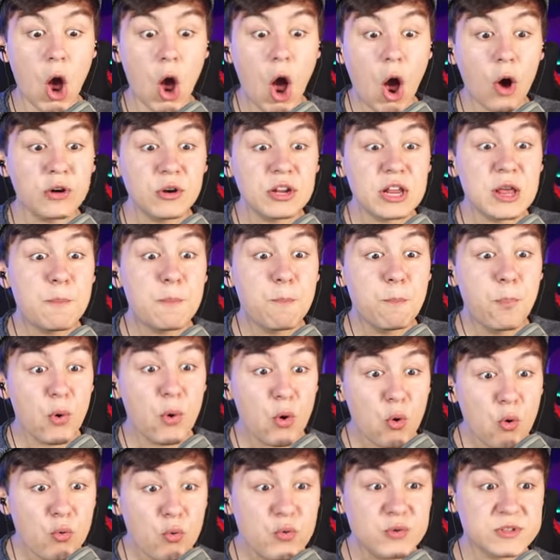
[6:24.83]
Oh, die
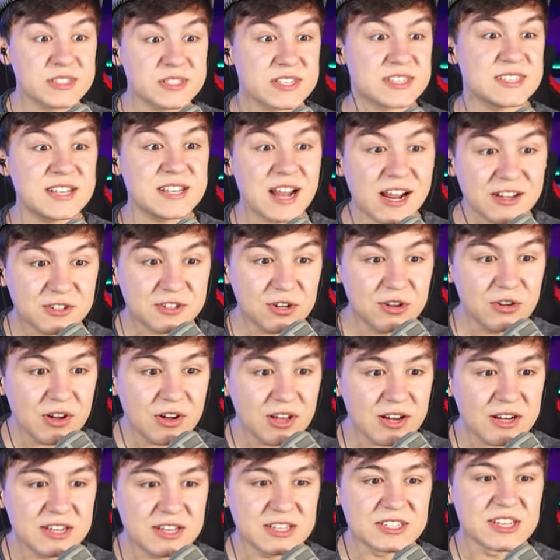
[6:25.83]
Boosts,
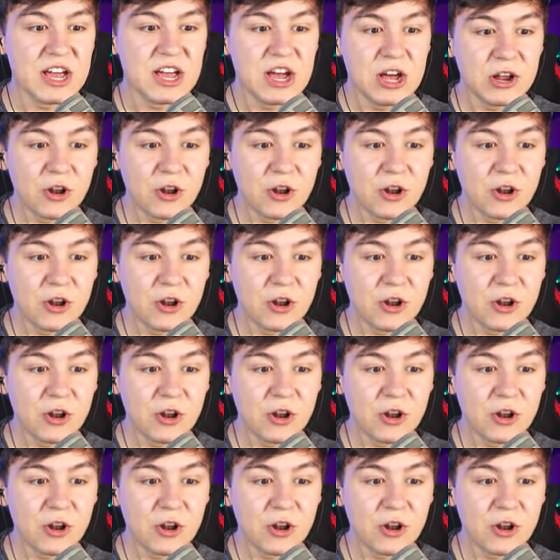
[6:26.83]
natürlich.